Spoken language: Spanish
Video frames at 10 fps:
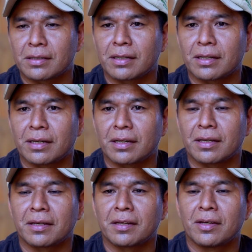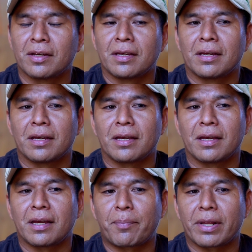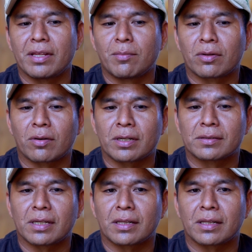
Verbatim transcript: Eh, eh, aprendimos lo que es